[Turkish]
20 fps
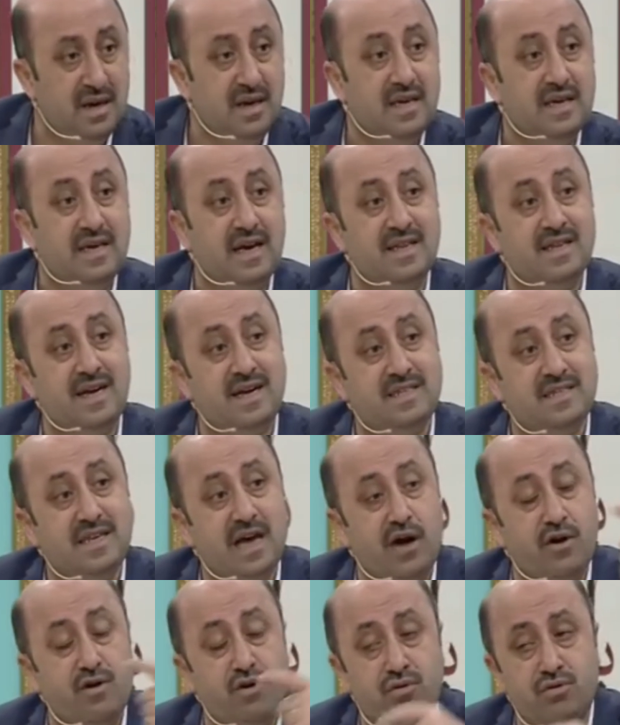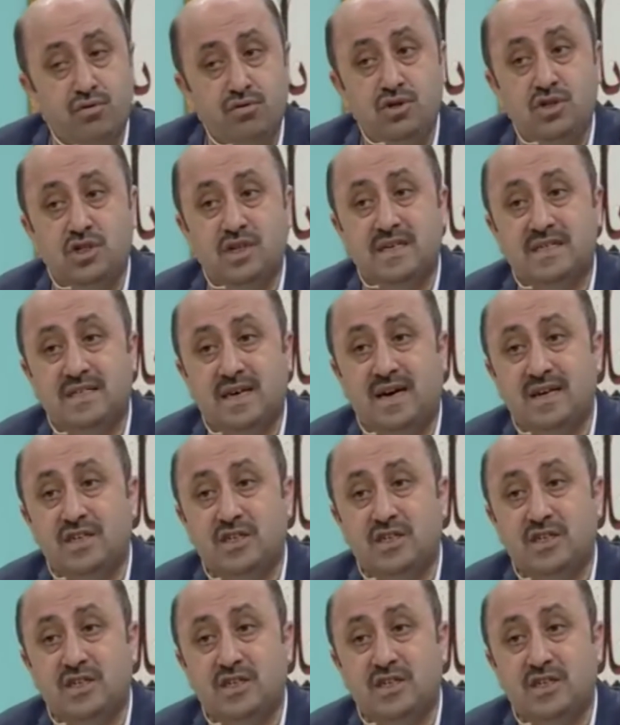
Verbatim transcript: ya da terörün ceza